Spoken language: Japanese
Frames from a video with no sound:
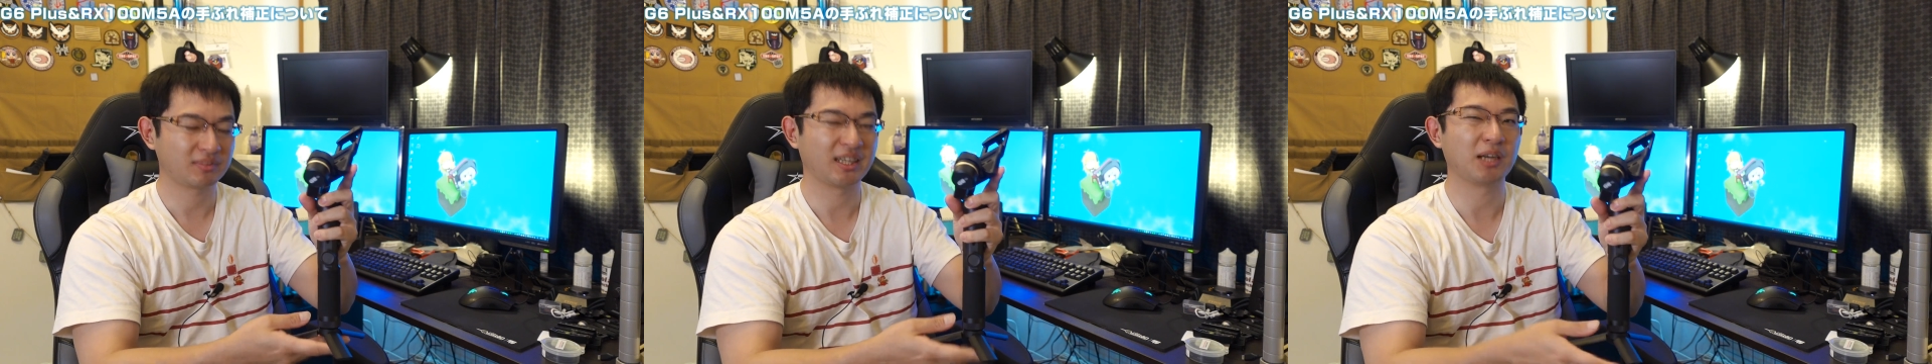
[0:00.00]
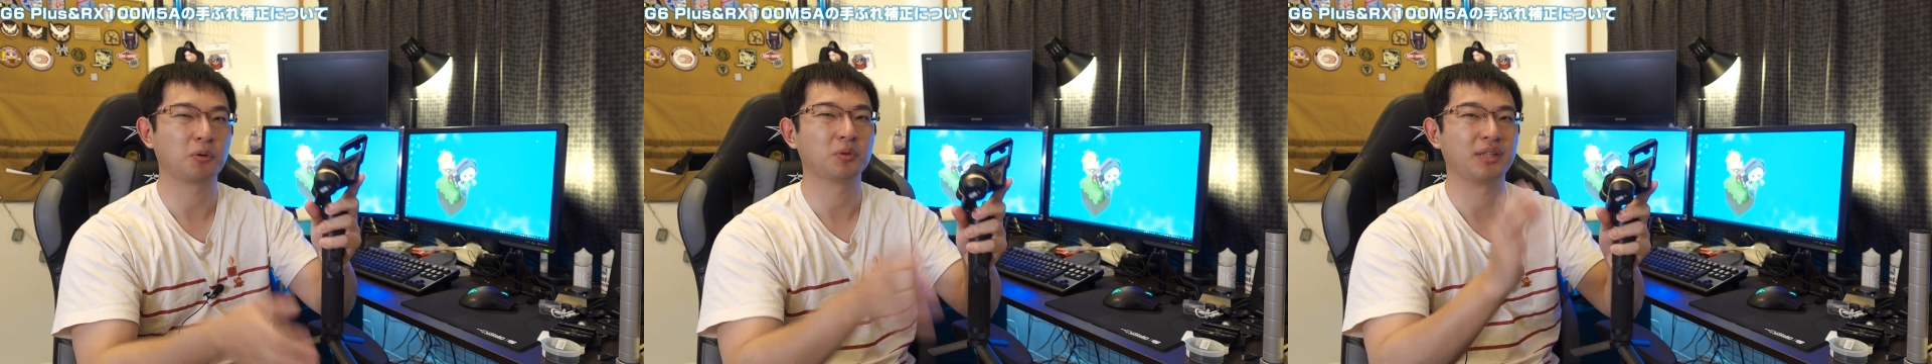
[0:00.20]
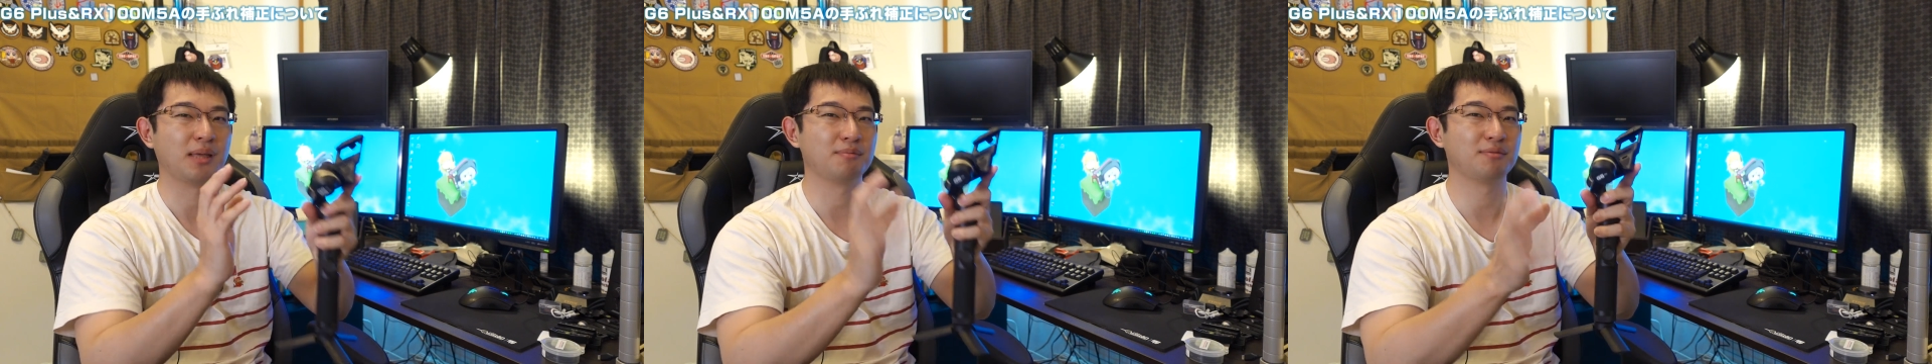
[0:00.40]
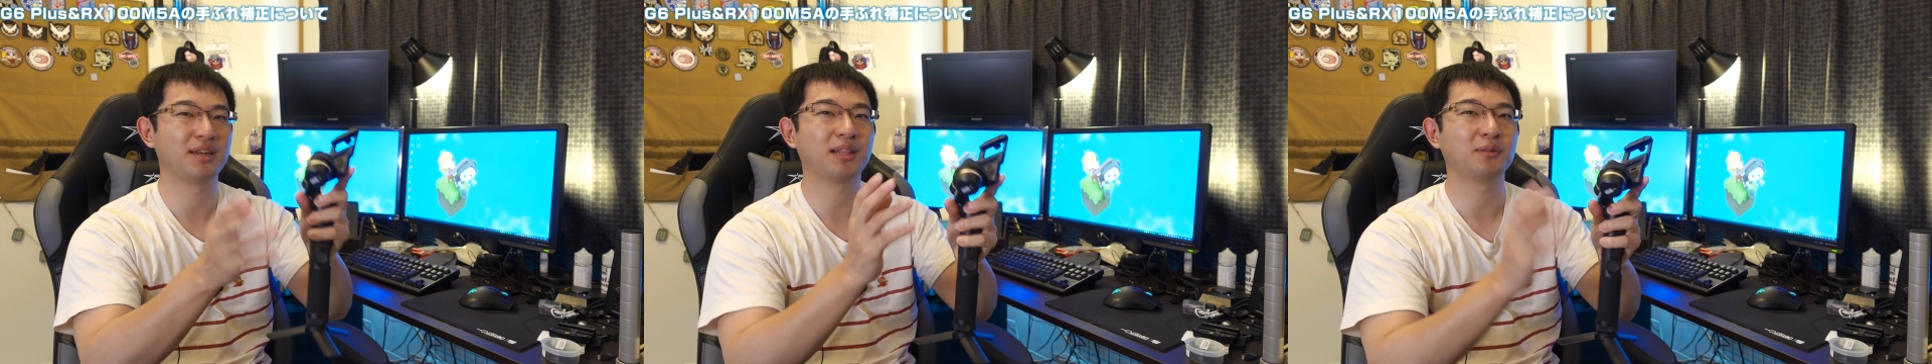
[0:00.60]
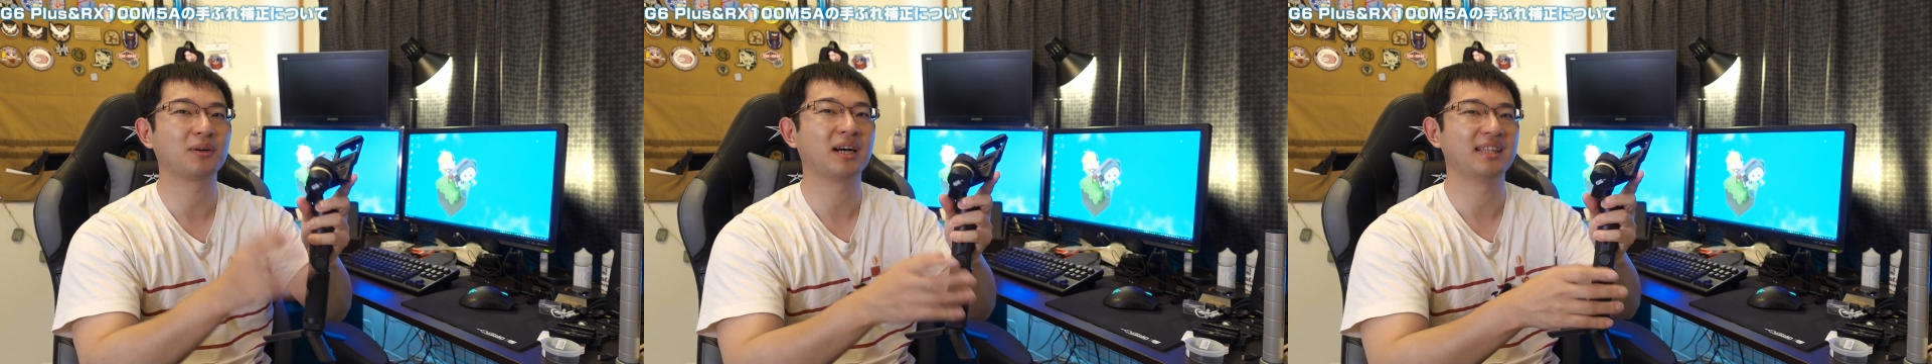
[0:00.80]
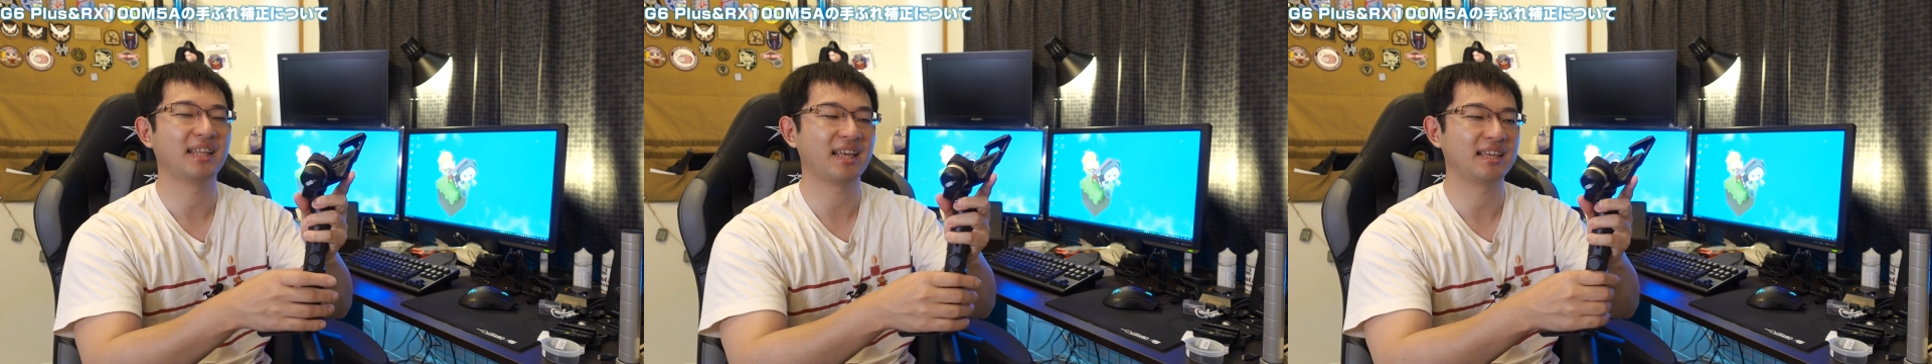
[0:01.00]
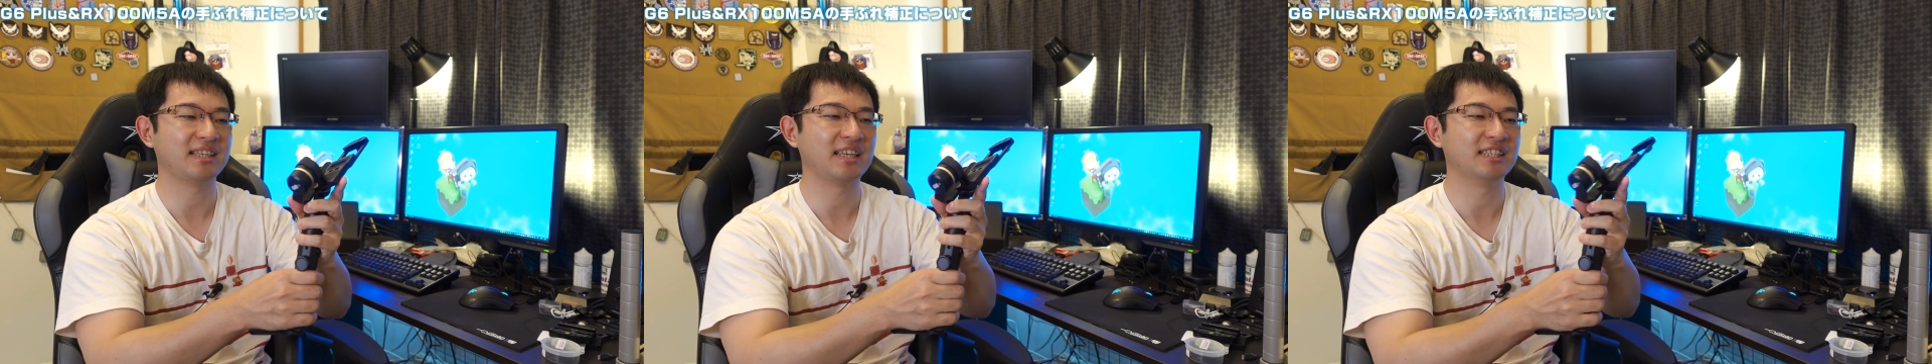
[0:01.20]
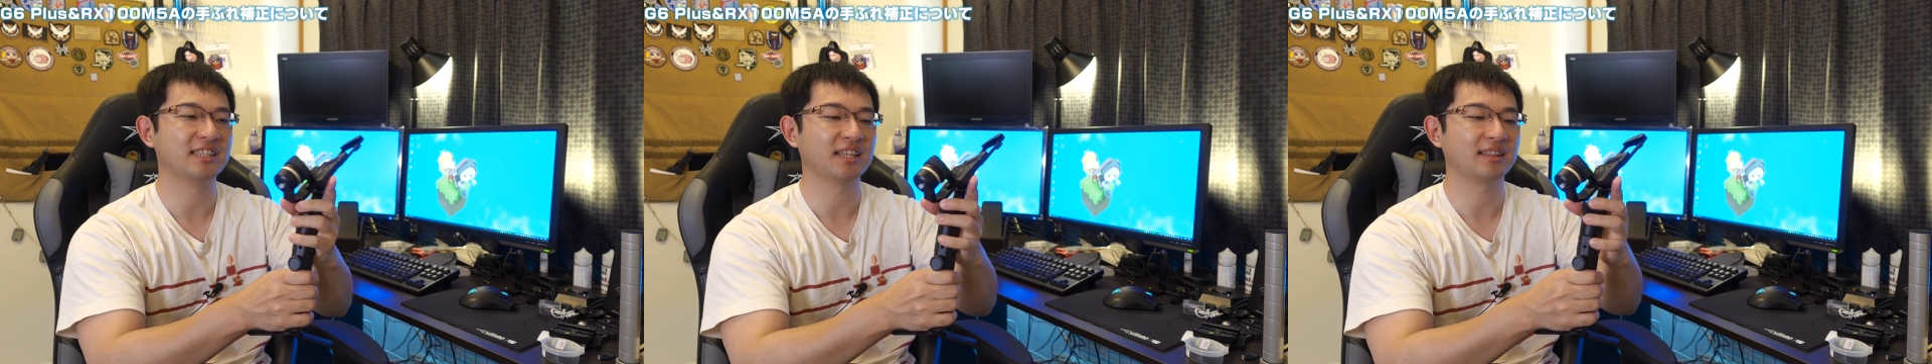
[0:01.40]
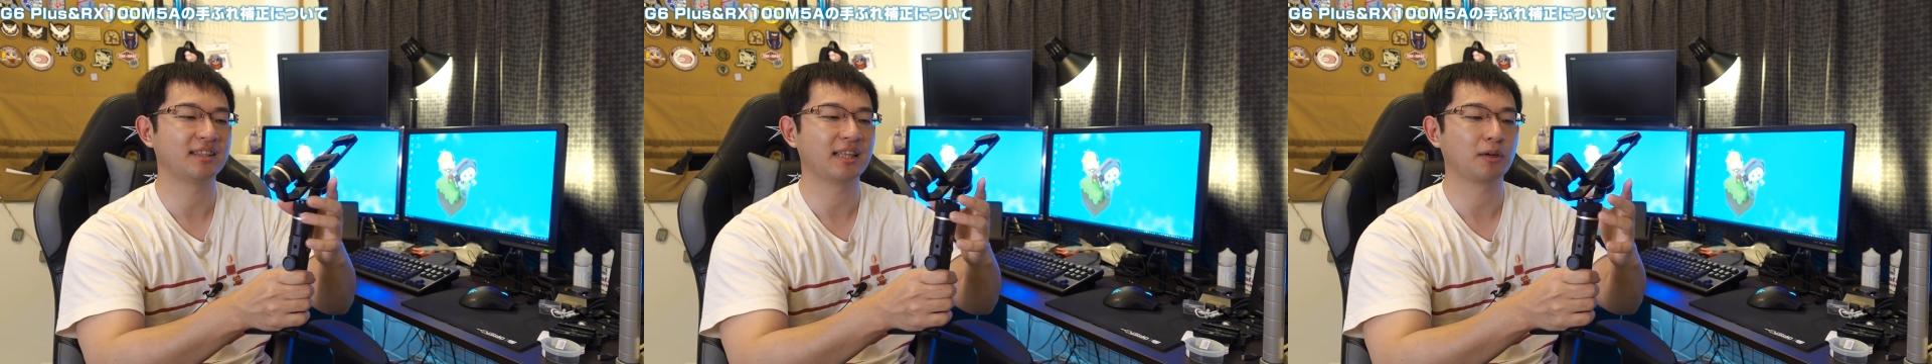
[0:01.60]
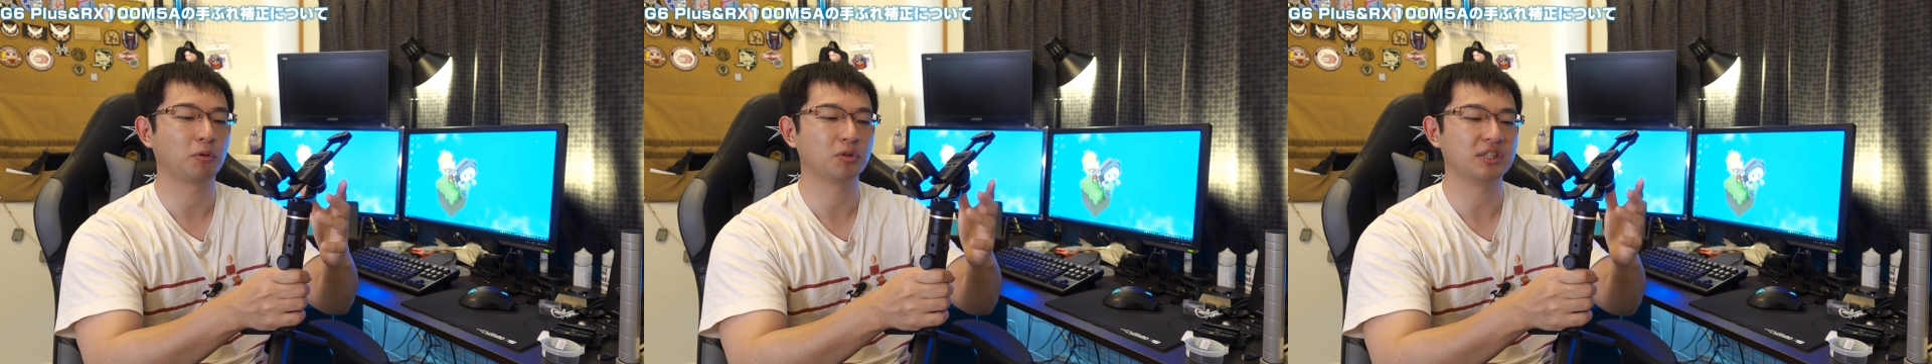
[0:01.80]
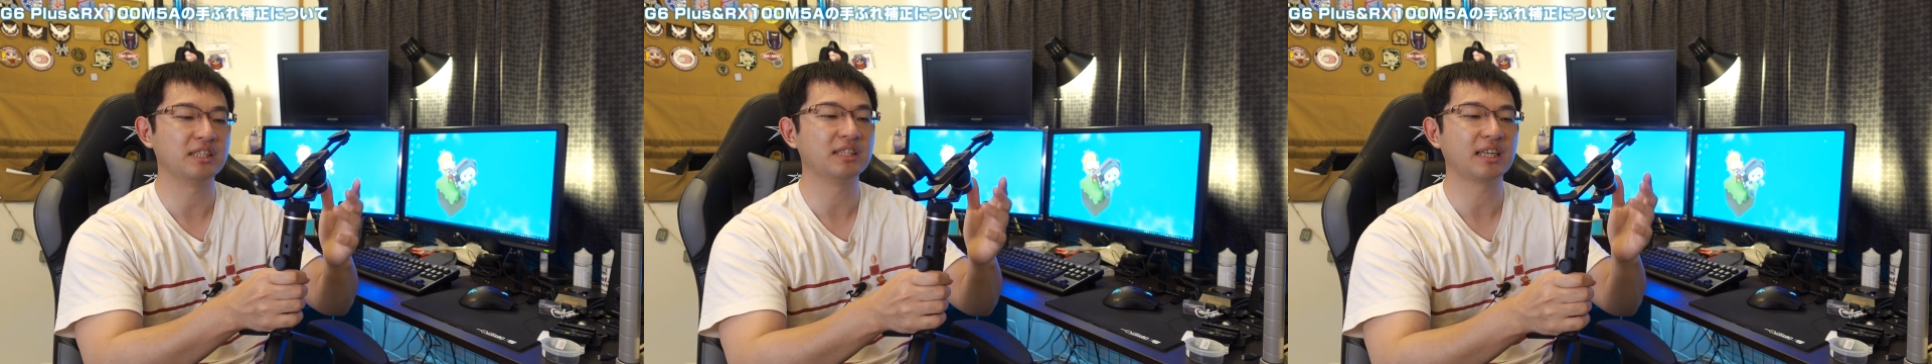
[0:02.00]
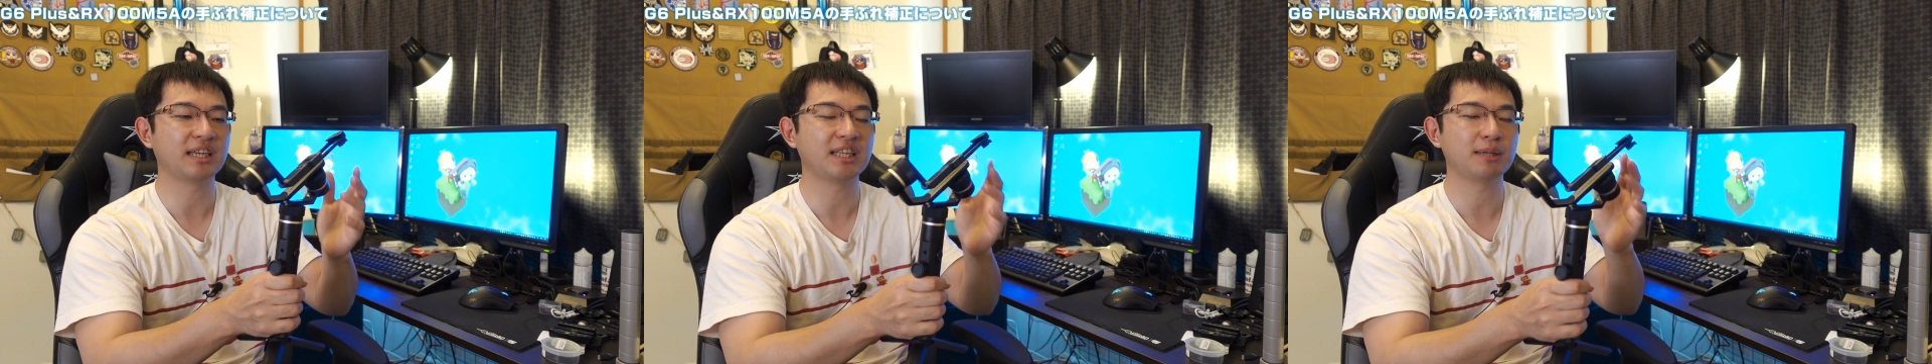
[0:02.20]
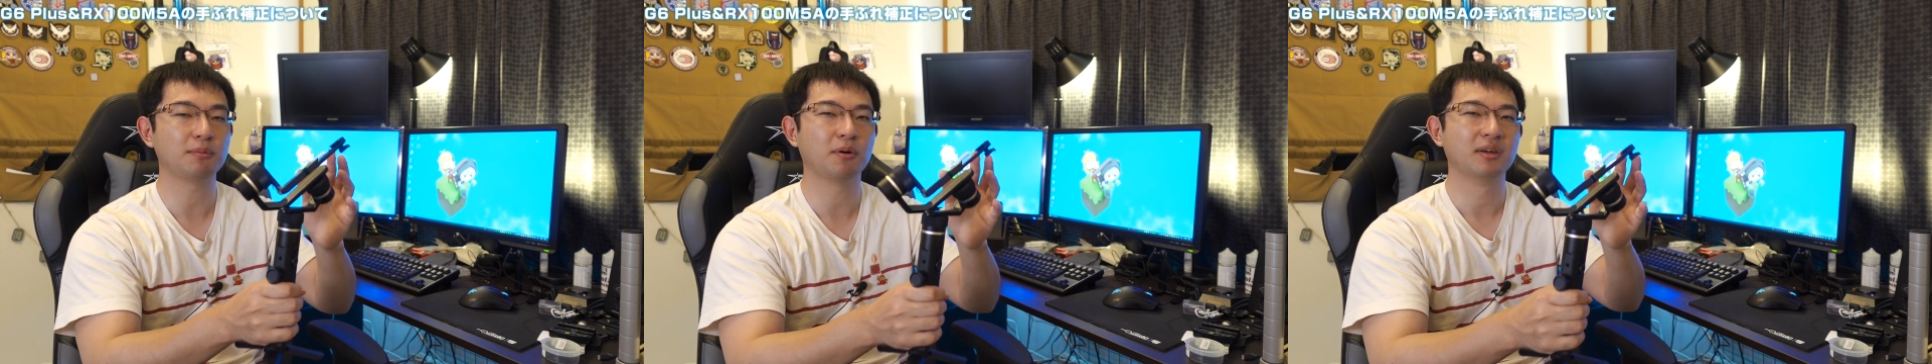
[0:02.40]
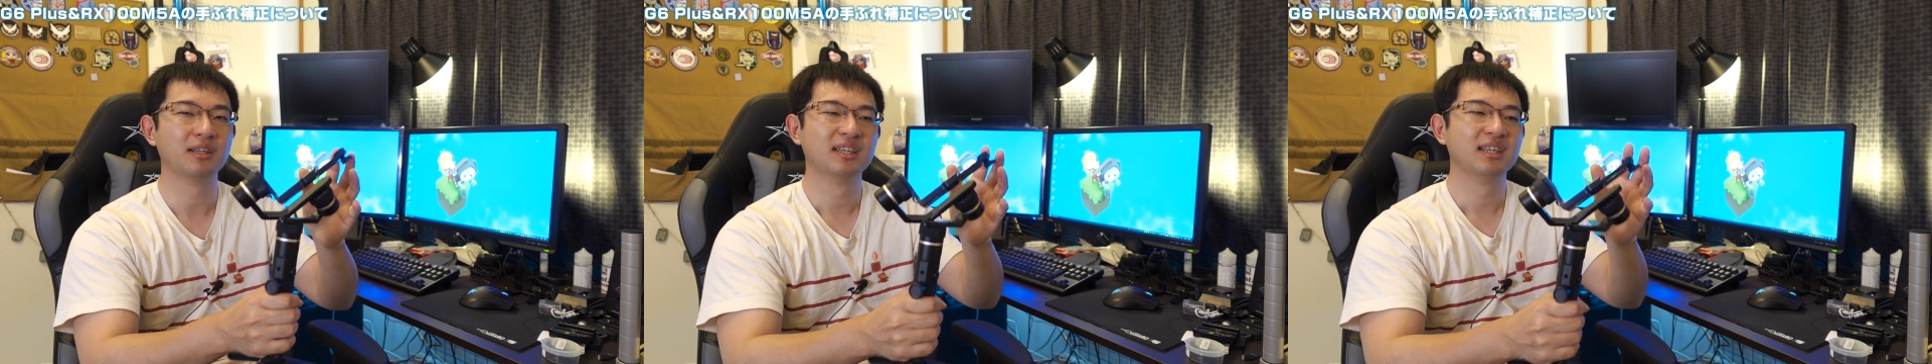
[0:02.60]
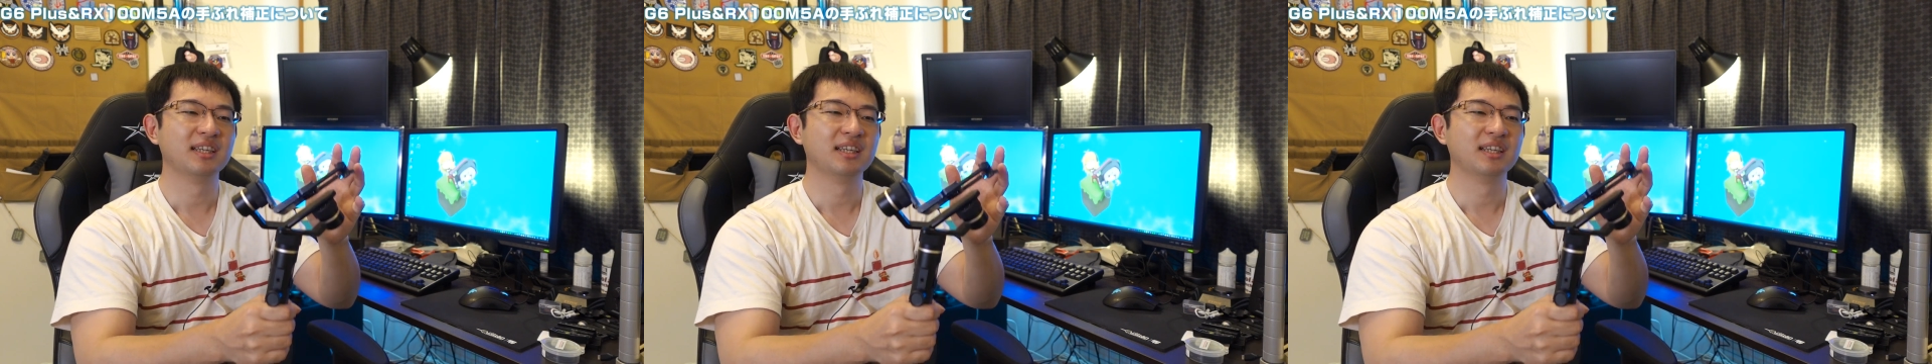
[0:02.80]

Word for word: 結構手ぶれとかね、気になって、個人的にも、